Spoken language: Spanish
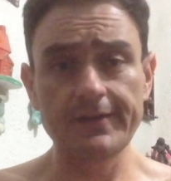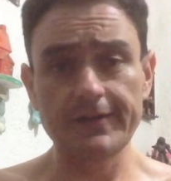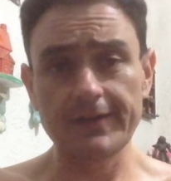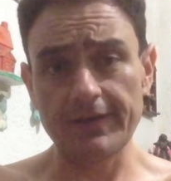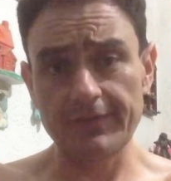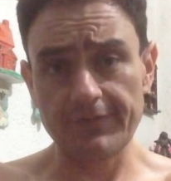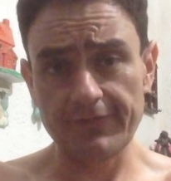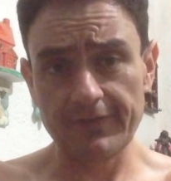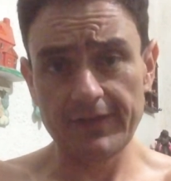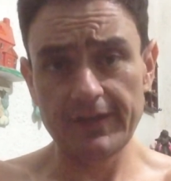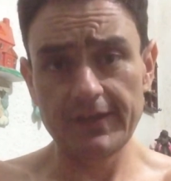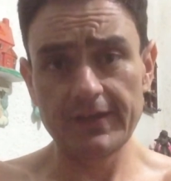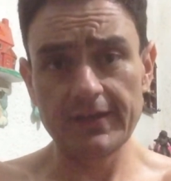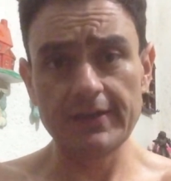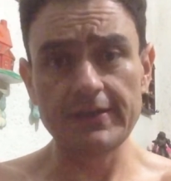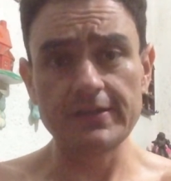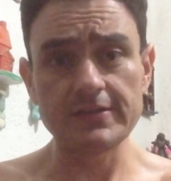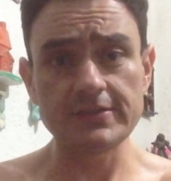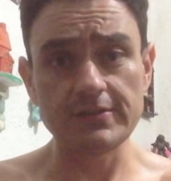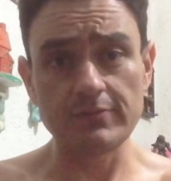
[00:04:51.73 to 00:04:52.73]
cafeína
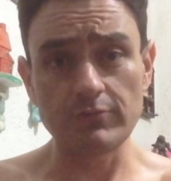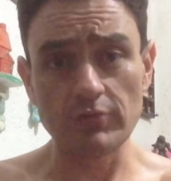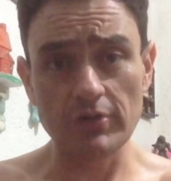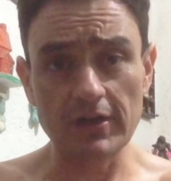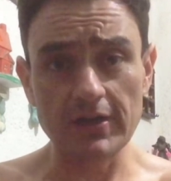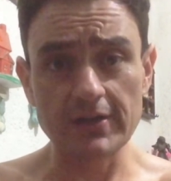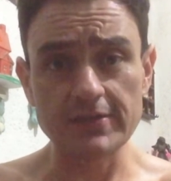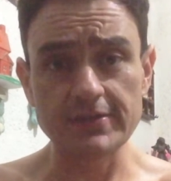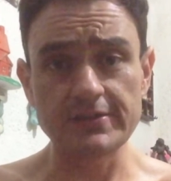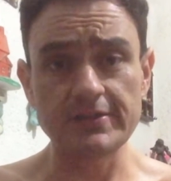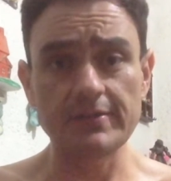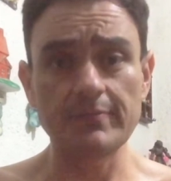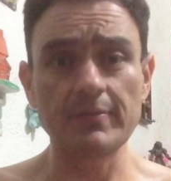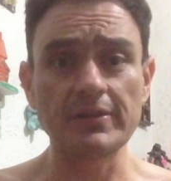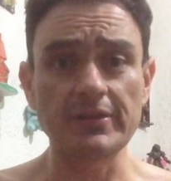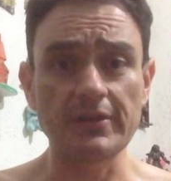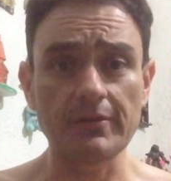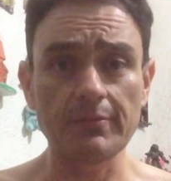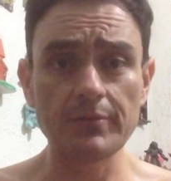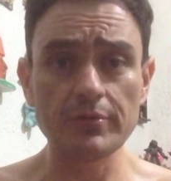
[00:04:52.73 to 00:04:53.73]
y estimular el sistema
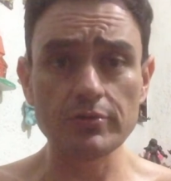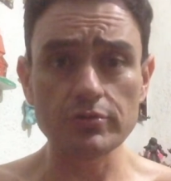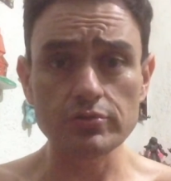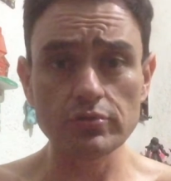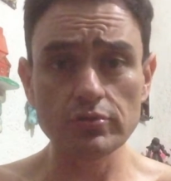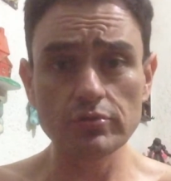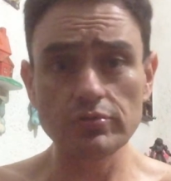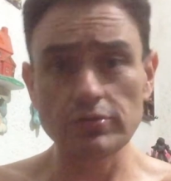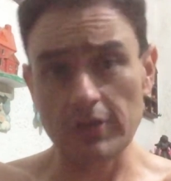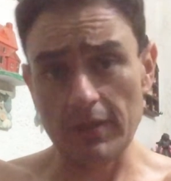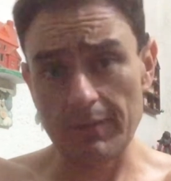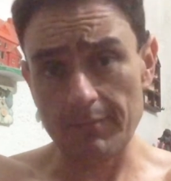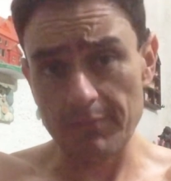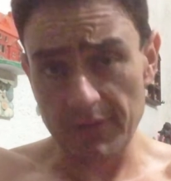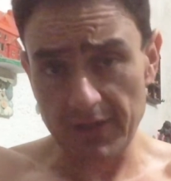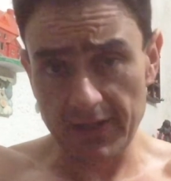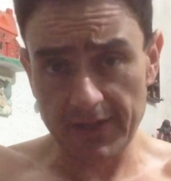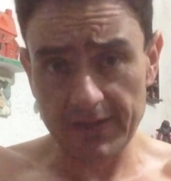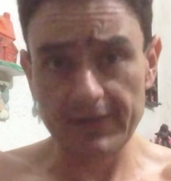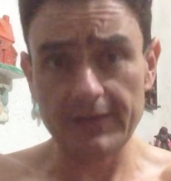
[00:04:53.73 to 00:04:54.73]
nervioso,
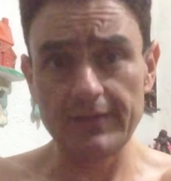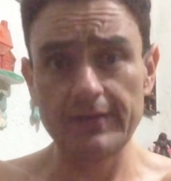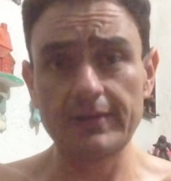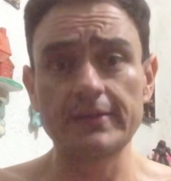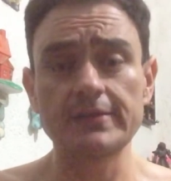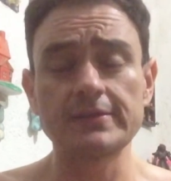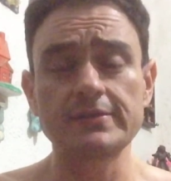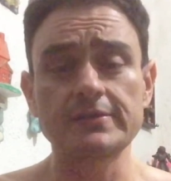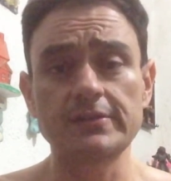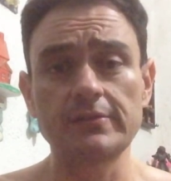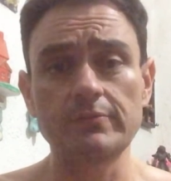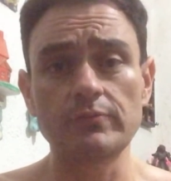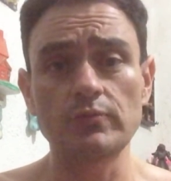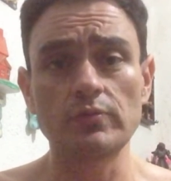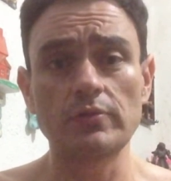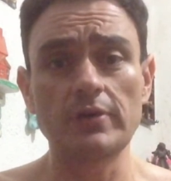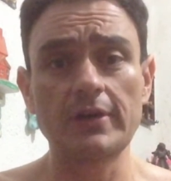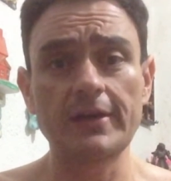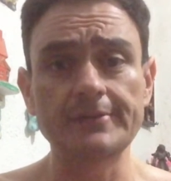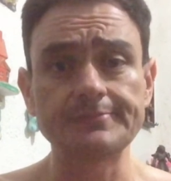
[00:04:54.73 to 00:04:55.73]
también
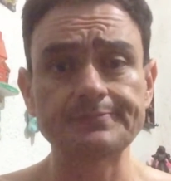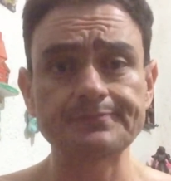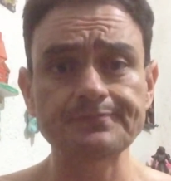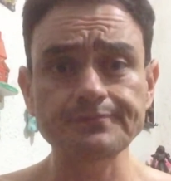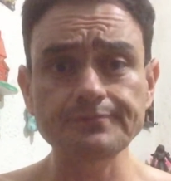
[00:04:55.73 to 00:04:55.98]
estimula